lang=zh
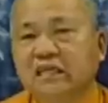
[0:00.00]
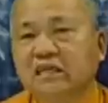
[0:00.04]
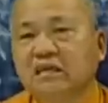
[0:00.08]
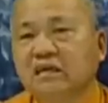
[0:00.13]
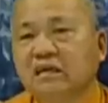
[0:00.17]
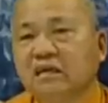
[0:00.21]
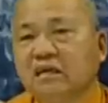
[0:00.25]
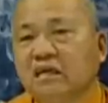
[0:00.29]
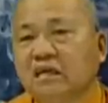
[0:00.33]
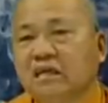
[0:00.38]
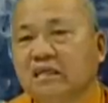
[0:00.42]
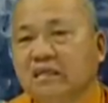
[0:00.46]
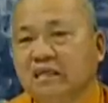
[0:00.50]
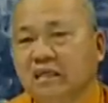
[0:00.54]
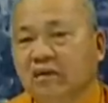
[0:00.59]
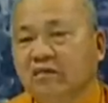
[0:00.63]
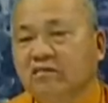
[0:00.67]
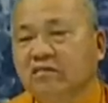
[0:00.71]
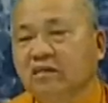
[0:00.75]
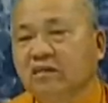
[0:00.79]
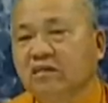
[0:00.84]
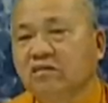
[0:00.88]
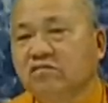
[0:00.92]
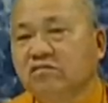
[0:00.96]
经，
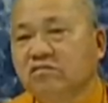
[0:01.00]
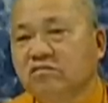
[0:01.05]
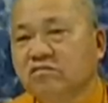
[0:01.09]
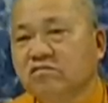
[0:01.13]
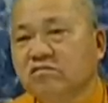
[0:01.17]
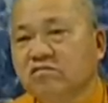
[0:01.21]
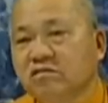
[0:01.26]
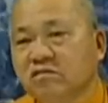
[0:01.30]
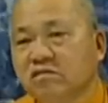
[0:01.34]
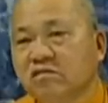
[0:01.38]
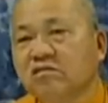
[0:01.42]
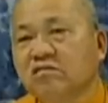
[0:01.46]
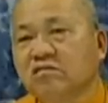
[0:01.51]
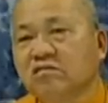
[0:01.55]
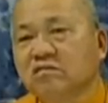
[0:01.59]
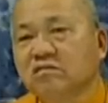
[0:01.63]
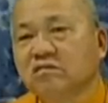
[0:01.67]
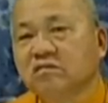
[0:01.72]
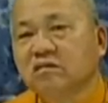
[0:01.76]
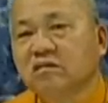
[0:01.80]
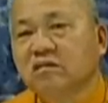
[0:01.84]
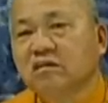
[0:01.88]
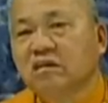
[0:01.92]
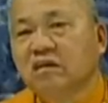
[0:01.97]
了解人事，
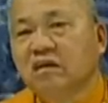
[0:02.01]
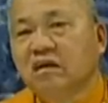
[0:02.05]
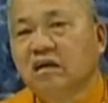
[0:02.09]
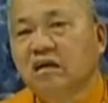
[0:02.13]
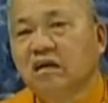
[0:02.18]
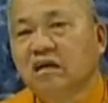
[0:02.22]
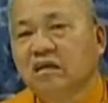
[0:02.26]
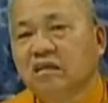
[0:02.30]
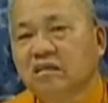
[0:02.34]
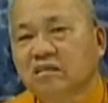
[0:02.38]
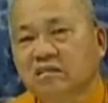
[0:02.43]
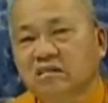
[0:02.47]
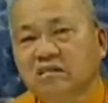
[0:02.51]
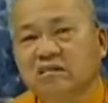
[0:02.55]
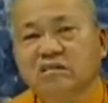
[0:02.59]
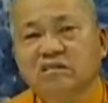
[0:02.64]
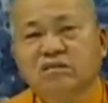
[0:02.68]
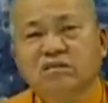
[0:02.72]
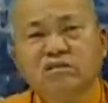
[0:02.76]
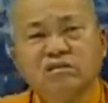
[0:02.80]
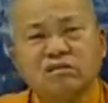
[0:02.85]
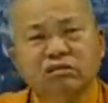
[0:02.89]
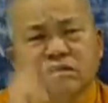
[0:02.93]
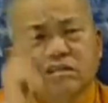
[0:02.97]

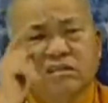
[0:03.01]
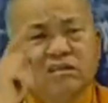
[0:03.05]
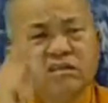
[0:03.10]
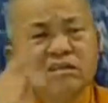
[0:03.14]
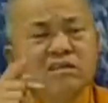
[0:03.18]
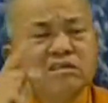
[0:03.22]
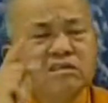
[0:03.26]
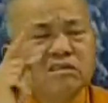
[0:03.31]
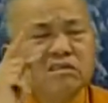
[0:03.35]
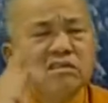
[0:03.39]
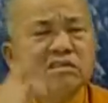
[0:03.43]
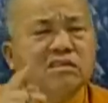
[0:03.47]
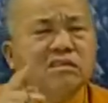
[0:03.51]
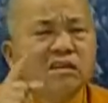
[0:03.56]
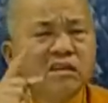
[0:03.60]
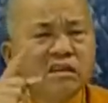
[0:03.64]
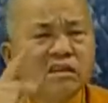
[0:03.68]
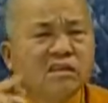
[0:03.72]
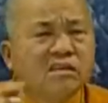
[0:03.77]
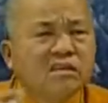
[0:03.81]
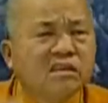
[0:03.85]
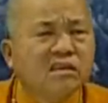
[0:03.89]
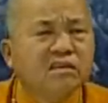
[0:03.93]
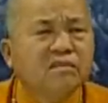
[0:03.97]
都时时
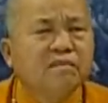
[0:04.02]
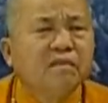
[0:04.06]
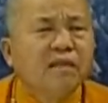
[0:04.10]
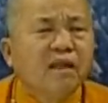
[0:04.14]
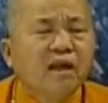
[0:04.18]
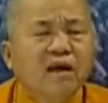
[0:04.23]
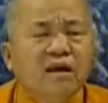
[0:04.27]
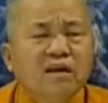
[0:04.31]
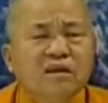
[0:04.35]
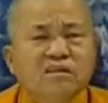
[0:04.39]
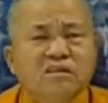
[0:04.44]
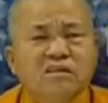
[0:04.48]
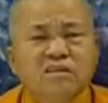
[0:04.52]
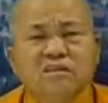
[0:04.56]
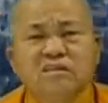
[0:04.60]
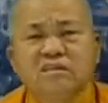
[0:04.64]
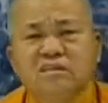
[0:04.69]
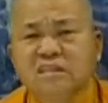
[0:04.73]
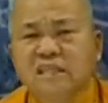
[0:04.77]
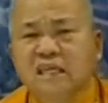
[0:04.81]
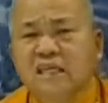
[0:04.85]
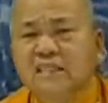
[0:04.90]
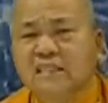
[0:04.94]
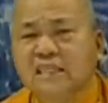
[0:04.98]
刻刻，
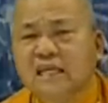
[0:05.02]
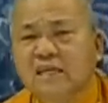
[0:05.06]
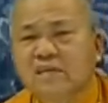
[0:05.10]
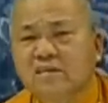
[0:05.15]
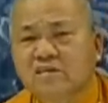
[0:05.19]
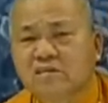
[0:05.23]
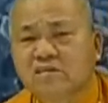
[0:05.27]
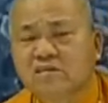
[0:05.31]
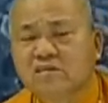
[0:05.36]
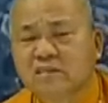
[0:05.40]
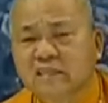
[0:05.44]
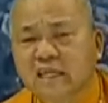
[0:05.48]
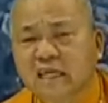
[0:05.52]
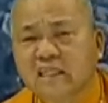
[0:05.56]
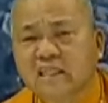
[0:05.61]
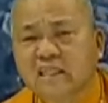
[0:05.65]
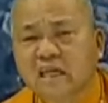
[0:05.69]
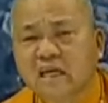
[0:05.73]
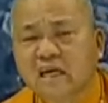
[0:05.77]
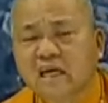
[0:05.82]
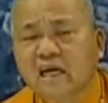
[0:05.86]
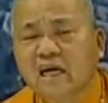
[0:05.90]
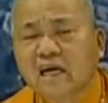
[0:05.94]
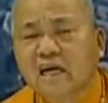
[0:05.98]
视现在世间，
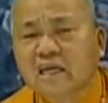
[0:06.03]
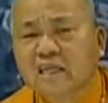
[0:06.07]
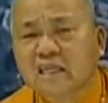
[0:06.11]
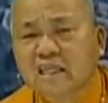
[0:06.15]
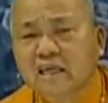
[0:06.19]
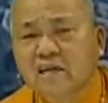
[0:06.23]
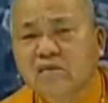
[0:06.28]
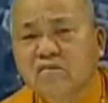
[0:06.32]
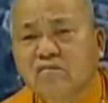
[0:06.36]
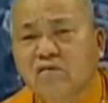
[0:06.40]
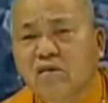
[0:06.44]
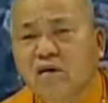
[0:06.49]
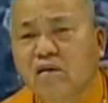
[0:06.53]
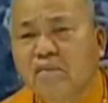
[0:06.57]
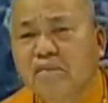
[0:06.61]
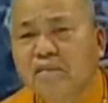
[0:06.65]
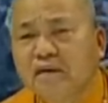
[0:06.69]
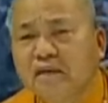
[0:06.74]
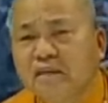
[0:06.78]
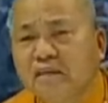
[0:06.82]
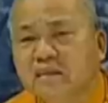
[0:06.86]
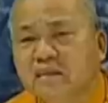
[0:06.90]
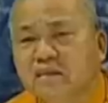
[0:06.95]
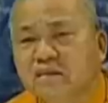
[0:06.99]
给我
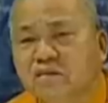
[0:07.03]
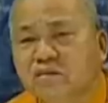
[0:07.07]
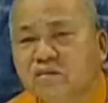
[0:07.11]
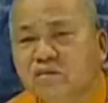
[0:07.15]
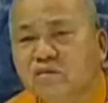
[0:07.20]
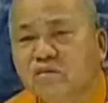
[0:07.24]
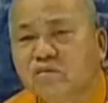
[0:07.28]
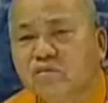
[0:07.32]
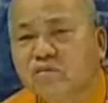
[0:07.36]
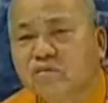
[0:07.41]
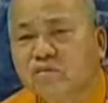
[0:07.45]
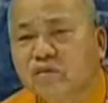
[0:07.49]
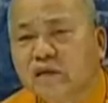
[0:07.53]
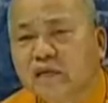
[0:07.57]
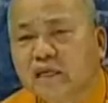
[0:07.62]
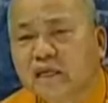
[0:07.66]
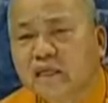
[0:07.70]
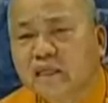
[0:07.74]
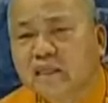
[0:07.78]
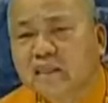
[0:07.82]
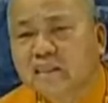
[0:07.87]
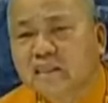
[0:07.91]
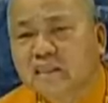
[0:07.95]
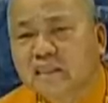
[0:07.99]
们作
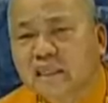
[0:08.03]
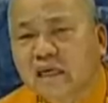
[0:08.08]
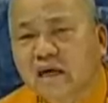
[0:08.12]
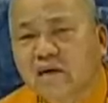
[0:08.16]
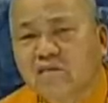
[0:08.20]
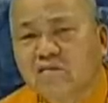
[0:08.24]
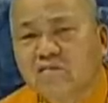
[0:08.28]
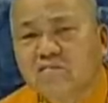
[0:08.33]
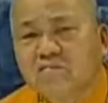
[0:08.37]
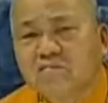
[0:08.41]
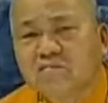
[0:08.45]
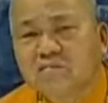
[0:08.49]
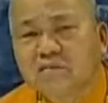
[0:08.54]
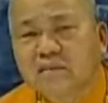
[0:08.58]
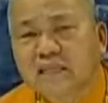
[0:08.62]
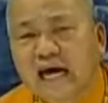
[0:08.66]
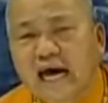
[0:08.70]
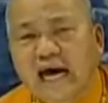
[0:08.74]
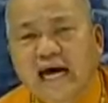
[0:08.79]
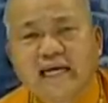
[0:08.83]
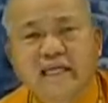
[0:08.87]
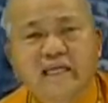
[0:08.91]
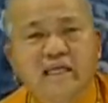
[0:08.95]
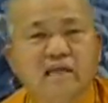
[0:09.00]
为教
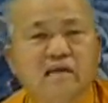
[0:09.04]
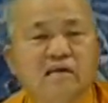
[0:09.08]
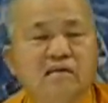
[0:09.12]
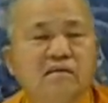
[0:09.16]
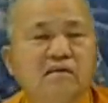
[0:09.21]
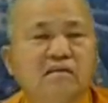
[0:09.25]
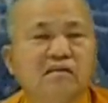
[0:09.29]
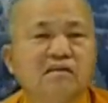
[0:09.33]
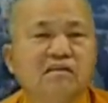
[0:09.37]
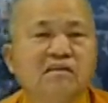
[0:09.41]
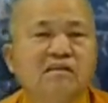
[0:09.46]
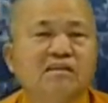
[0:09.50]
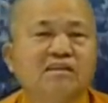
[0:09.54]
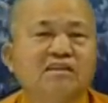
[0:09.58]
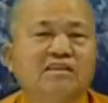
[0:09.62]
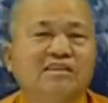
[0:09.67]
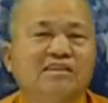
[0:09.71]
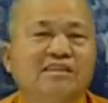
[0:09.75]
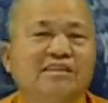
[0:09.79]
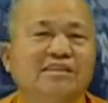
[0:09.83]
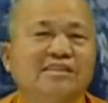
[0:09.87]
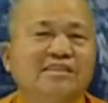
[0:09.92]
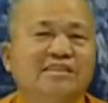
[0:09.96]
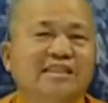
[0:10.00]
材。
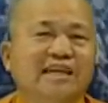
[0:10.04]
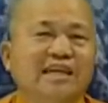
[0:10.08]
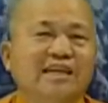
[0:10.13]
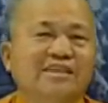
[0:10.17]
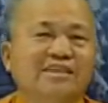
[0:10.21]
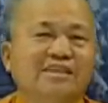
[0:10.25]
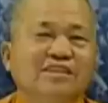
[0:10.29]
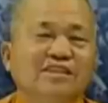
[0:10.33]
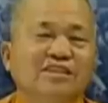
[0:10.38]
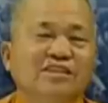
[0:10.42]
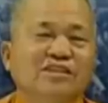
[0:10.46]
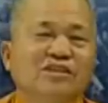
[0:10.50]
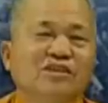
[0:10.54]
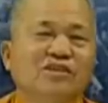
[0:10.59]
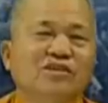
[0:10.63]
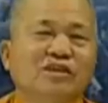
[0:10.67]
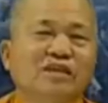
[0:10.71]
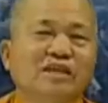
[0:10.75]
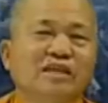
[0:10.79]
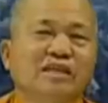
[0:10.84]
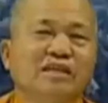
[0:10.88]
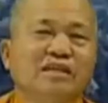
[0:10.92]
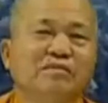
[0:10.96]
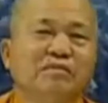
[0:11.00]
但是各
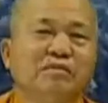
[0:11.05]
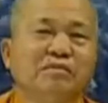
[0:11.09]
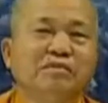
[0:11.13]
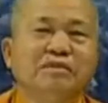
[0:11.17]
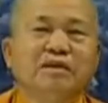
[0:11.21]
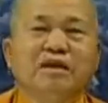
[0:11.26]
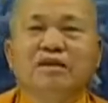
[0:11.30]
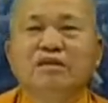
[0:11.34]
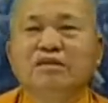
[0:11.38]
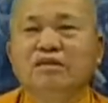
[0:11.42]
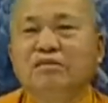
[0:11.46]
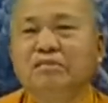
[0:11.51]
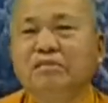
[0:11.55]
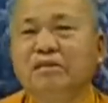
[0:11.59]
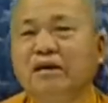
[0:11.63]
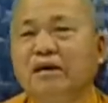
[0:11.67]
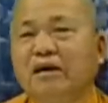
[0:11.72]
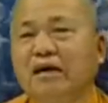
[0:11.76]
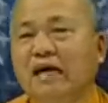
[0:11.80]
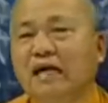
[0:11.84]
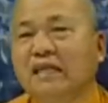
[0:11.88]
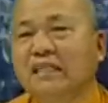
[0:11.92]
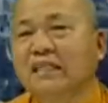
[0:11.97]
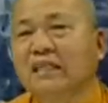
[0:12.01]
位，你们不知道有没
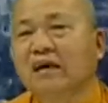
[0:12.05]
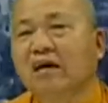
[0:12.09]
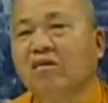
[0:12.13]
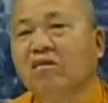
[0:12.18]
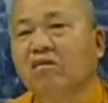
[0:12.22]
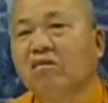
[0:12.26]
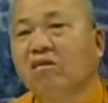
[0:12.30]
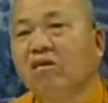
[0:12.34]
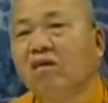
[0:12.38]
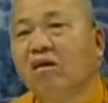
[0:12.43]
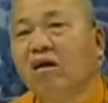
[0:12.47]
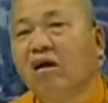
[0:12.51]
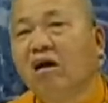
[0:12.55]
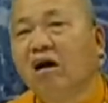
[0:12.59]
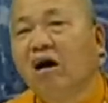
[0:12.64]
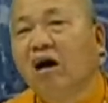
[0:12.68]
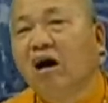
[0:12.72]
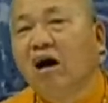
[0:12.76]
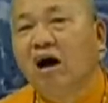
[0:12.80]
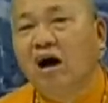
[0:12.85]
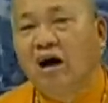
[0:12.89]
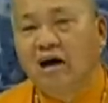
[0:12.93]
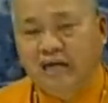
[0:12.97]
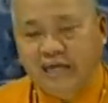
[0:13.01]
有看到？
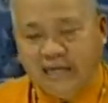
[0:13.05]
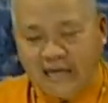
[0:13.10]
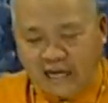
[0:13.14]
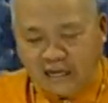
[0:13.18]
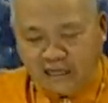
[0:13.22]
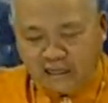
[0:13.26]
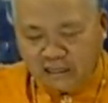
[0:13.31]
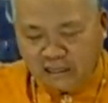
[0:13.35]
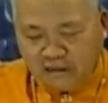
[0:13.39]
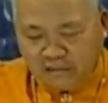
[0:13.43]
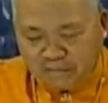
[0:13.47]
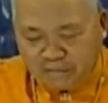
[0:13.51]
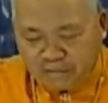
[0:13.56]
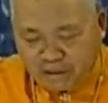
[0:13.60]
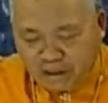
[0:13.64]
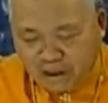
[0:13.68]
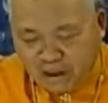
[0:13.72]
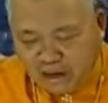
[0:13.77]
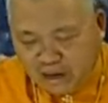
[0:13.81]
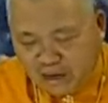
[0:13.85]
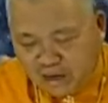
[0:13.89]
啊，两个